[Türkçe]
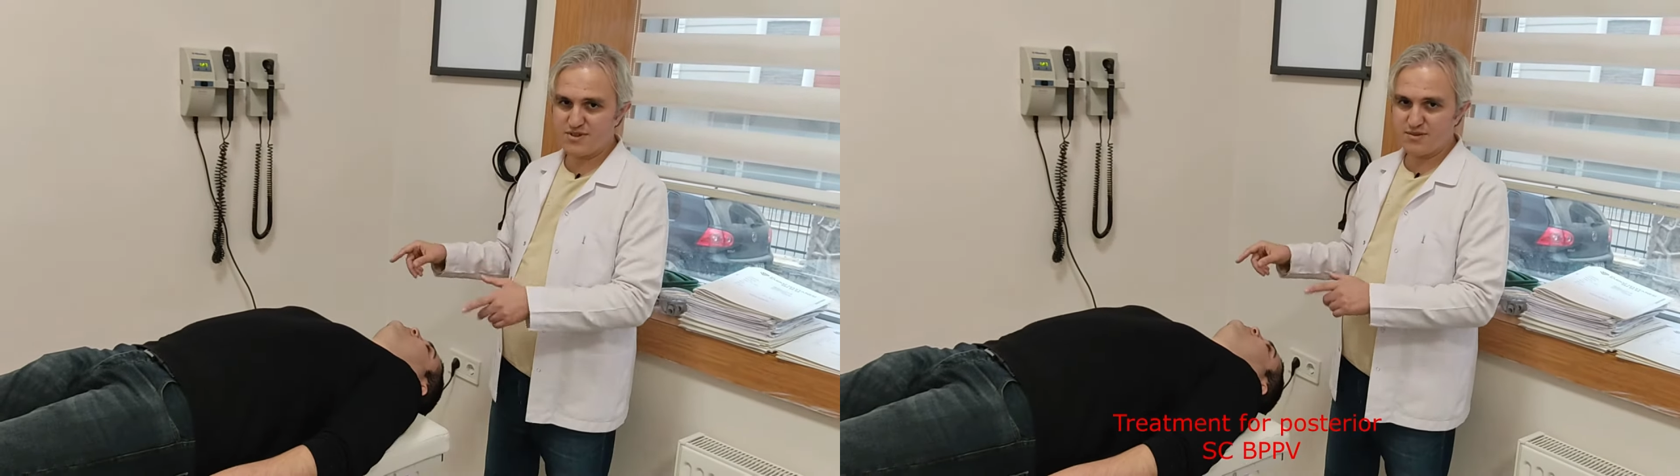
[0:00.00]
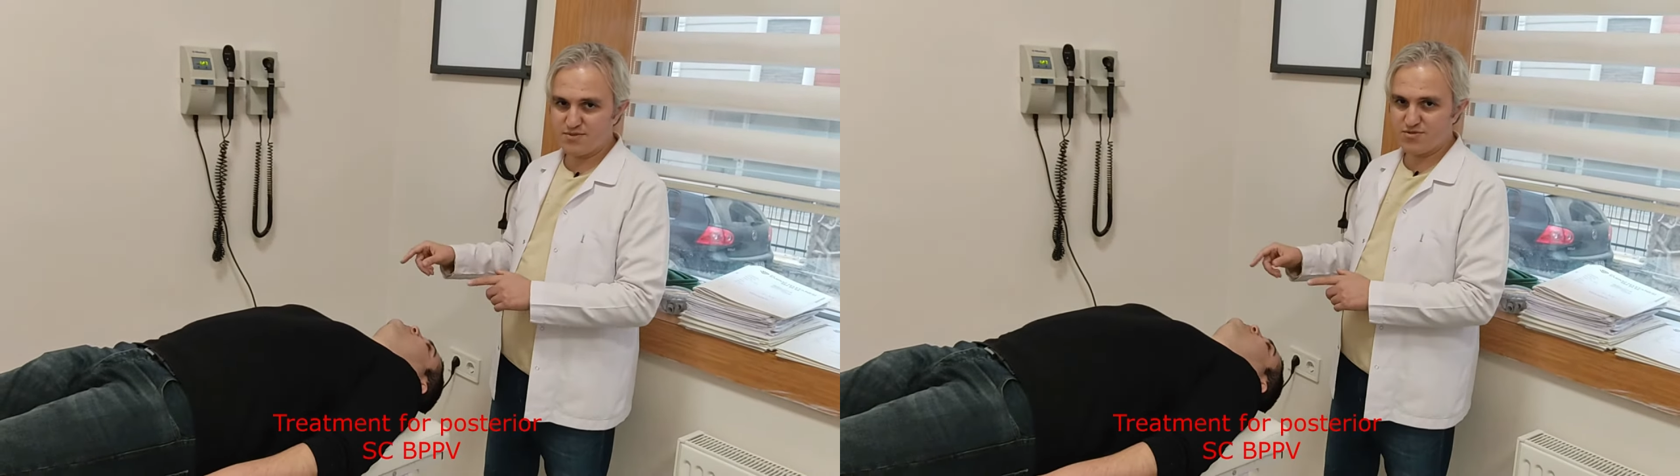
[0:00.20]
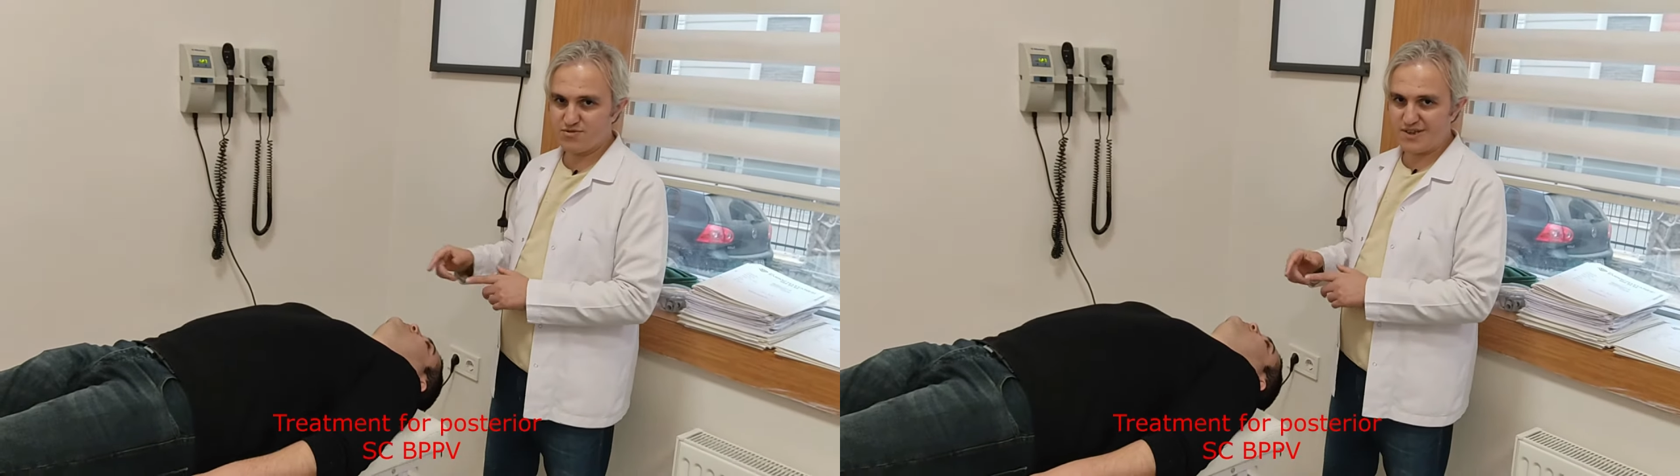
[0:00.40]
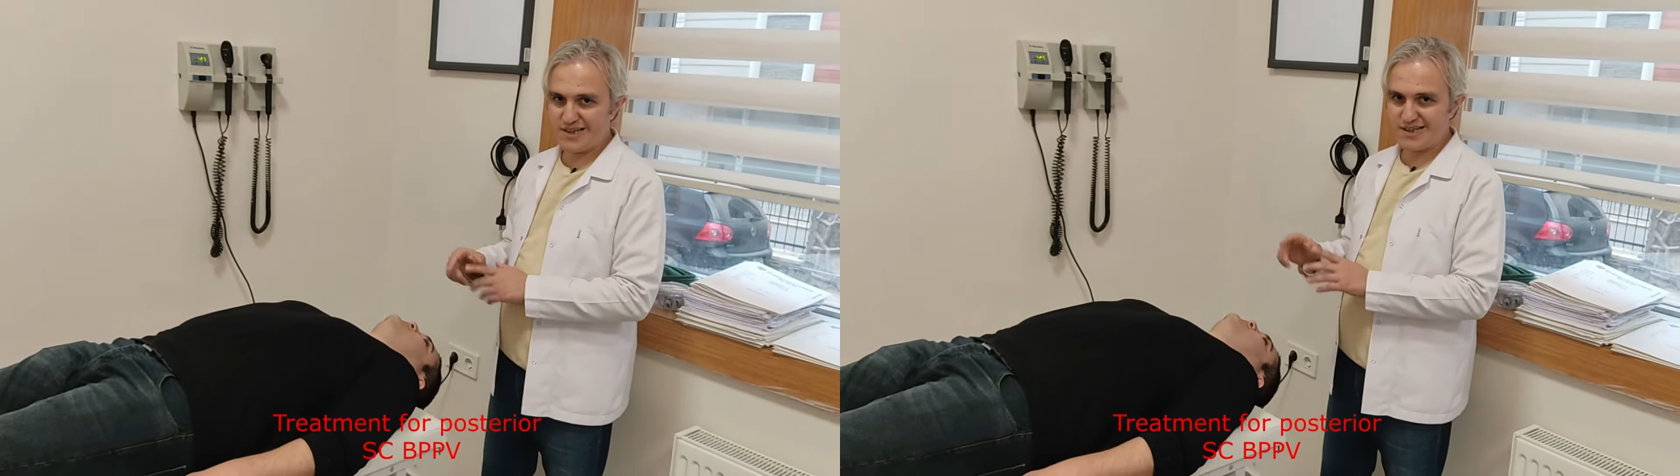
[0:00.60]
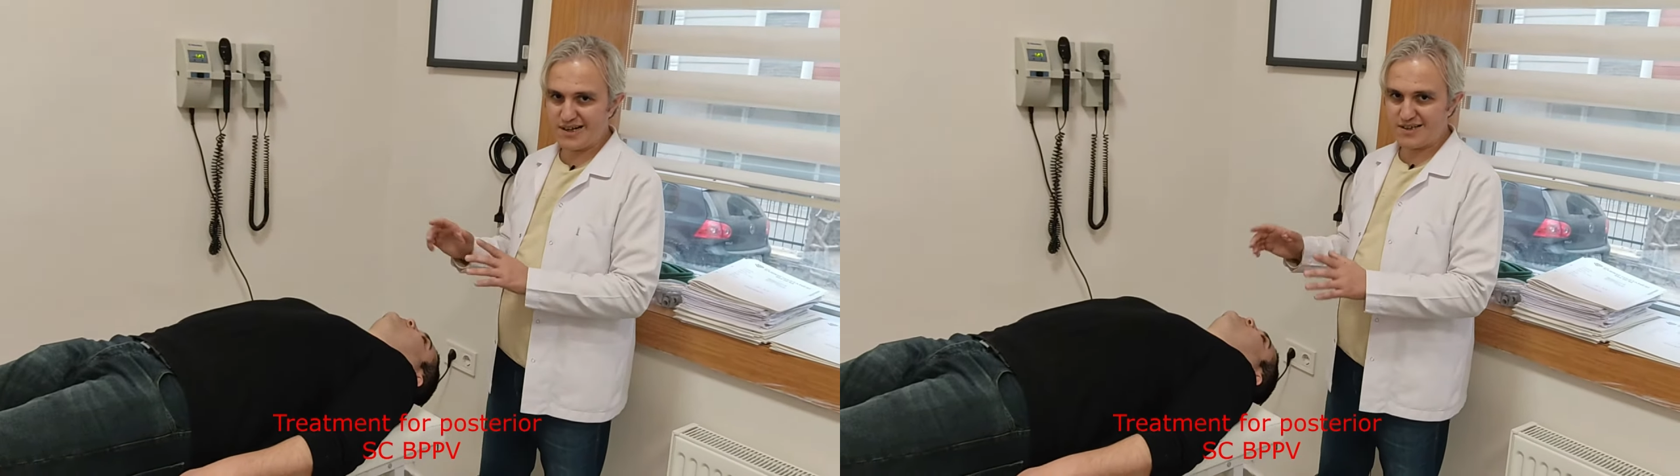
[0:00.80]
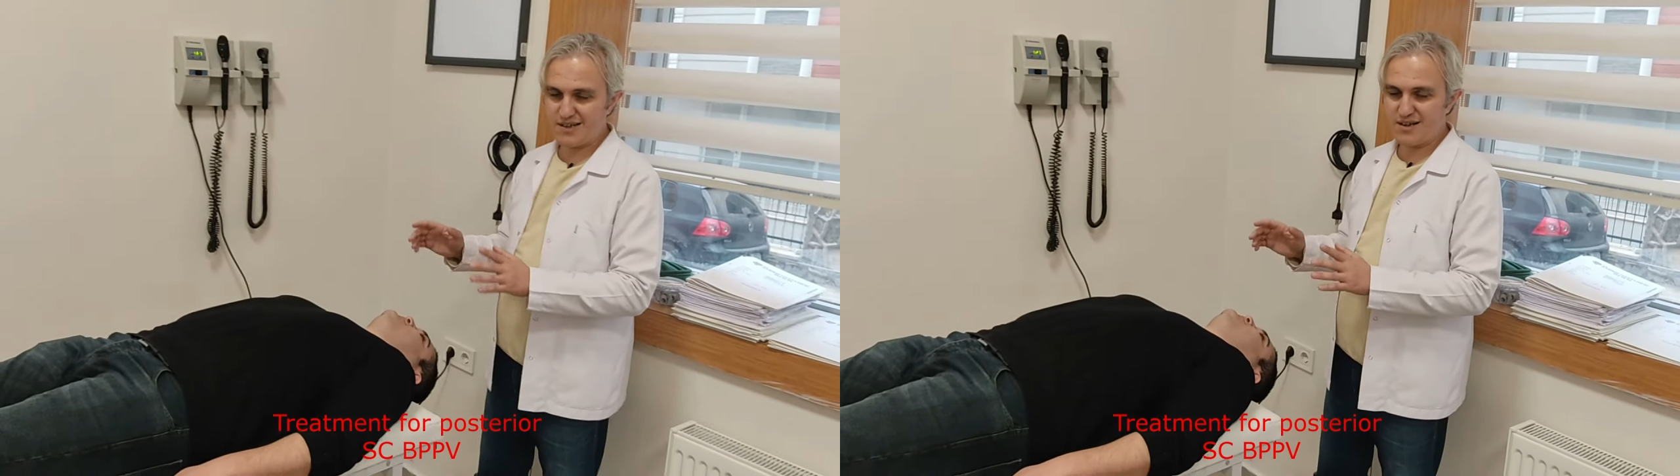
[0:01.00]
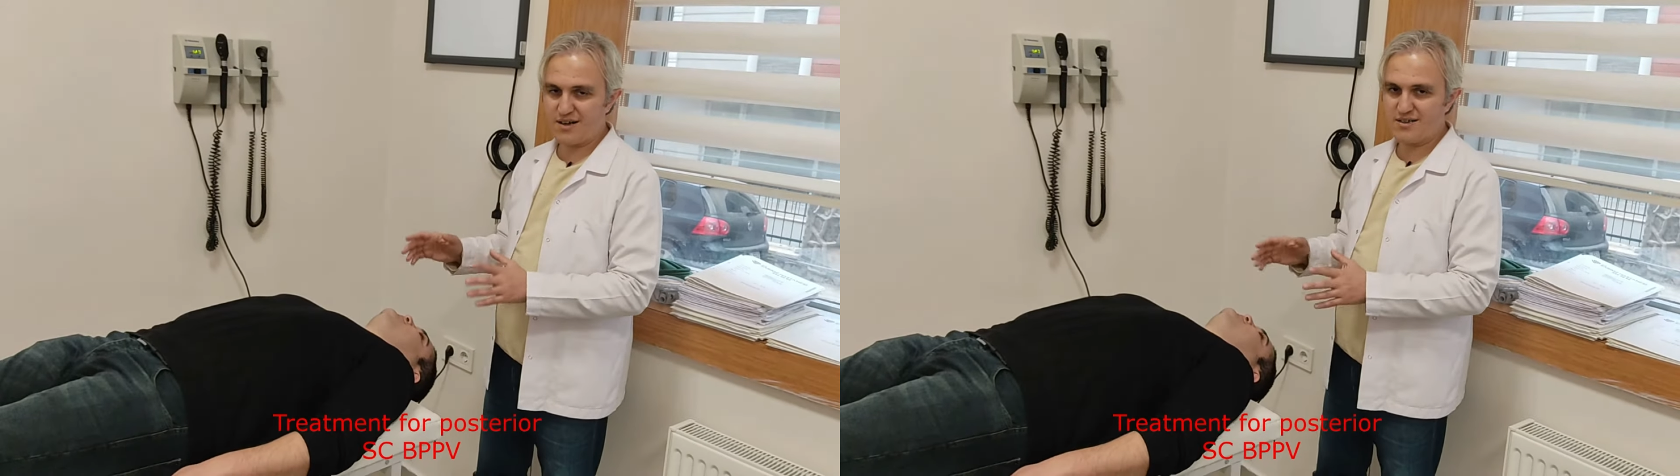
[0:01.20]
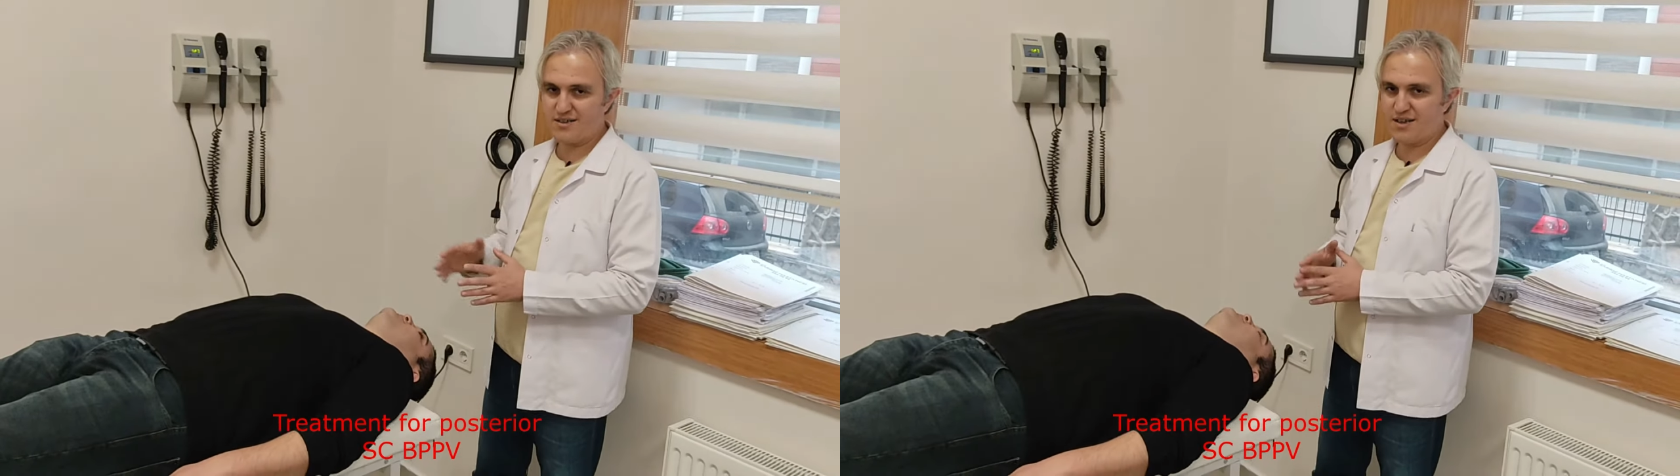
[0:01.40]
semisirküler kanala
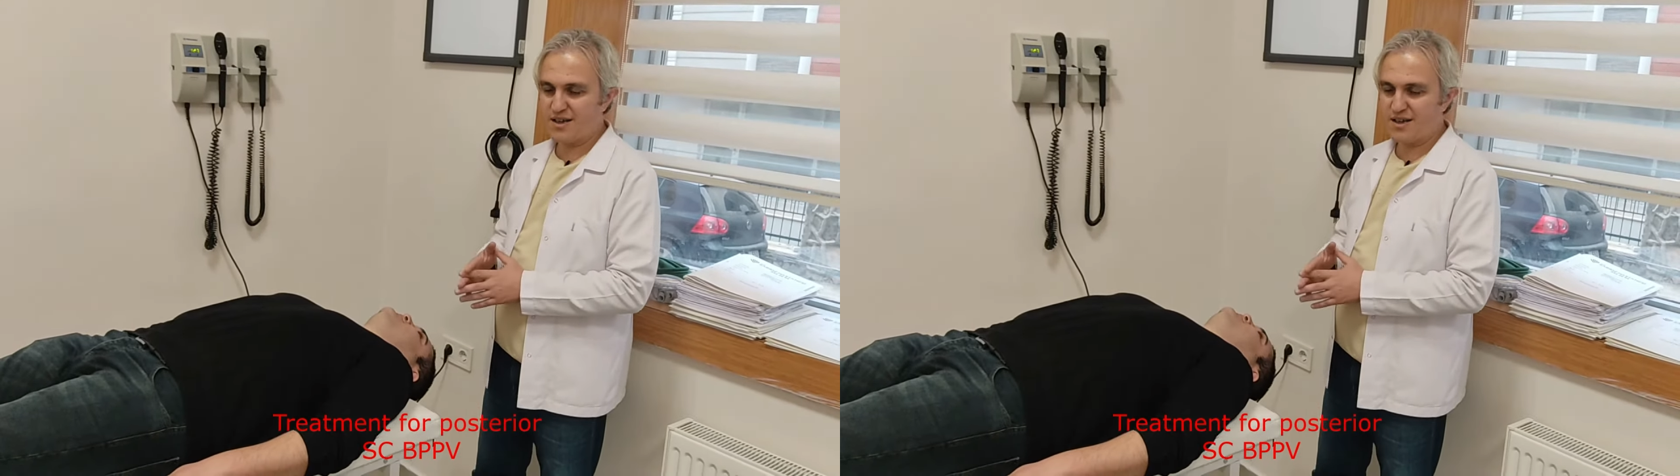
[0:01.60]
ait